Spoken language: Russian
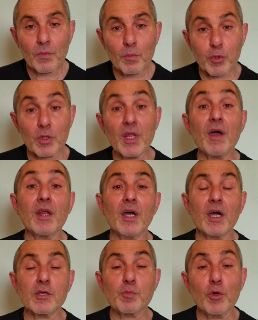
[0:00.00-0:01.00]
Просто, наверное,
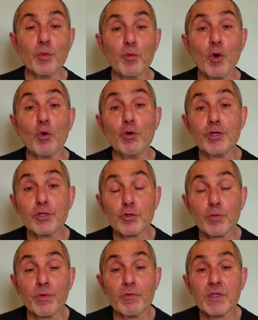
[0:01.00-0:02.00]
Господь Бог хочет,
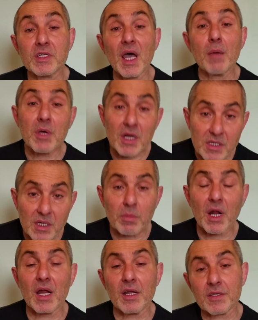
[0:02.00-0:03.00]
чтобы вы сами
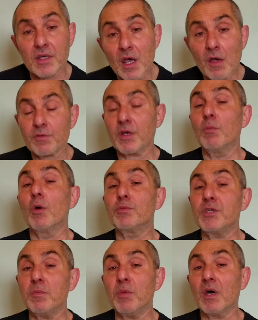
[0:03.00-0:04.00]
разобрались в самом
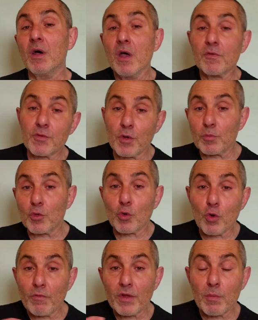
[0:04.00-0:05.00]
себе, в своем
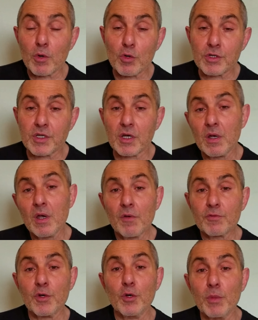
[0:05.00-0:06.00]
духовном росте,
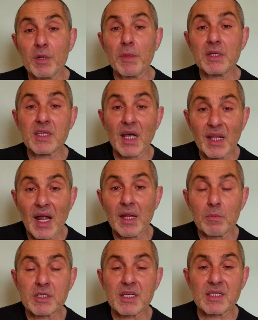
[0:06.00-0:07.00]
в своем
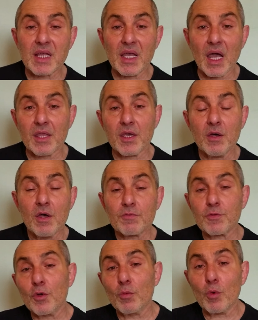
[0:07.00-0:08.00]
эмоциональном состоянии, в
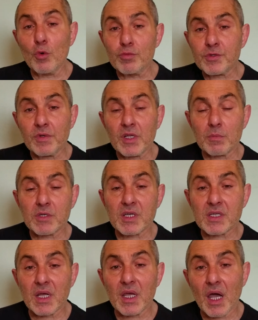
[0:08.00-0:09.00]
своем умственном
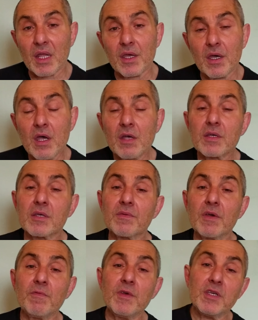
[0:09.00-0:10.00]
состоянии, со
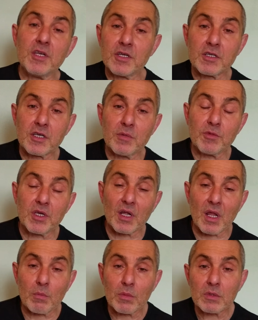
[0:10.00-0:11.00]
своим физическим
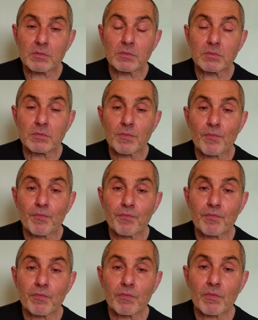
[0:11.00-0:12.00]
телом.
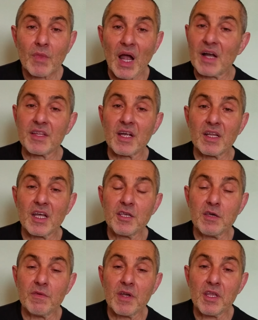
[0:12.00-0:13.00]

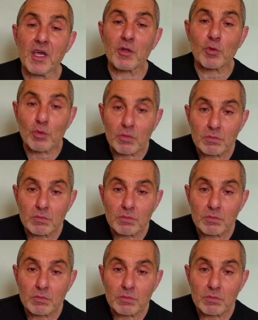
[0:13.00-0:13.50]
Альтернативы нету.